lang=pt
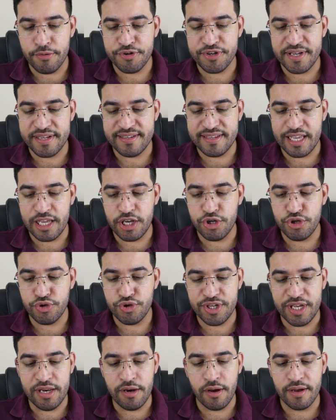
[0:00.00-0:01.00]
nos
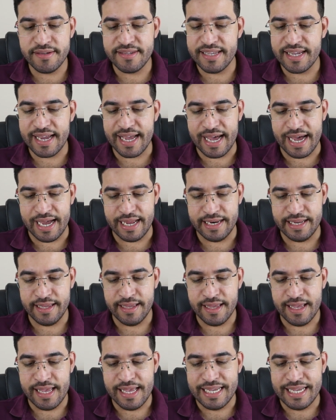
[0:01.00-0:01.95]
desejos de nossa carne,